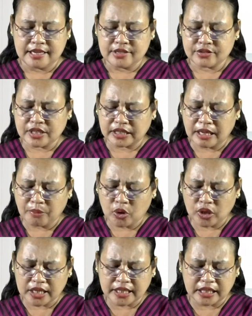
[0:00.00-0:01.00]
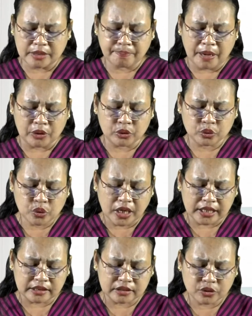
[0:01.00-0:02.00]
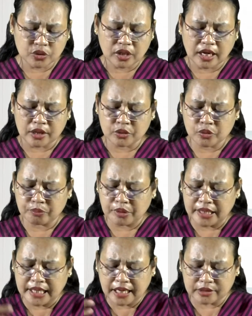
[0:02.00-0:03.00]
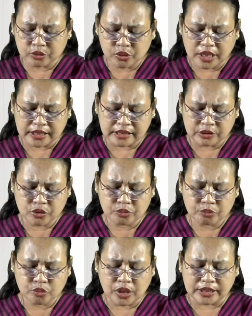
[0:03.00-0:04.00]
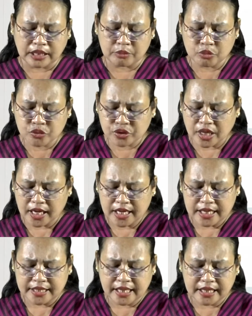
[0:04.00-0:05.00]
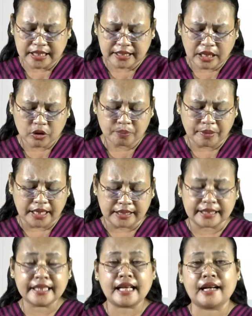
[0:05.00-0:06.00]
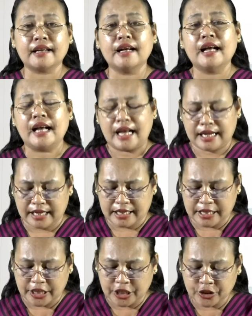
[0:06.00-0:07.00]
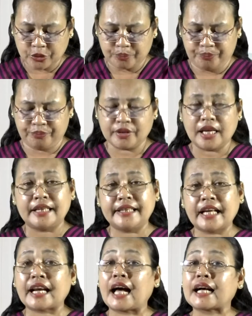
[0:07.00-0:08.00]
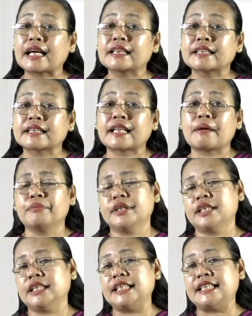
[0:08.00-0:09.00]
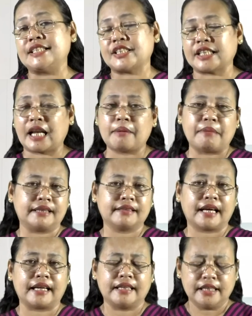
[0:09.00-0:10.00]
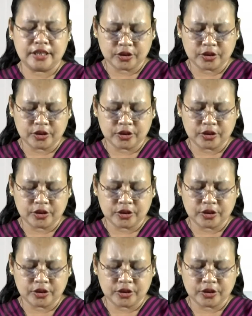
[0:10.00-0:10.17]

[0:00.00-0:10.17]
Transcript: Setiap orang yang dipagut ular tedung lalu melihat ular tedung buatan Musa yang ditaruh pada tiang akan hidup dan akan tetap diselamatkan.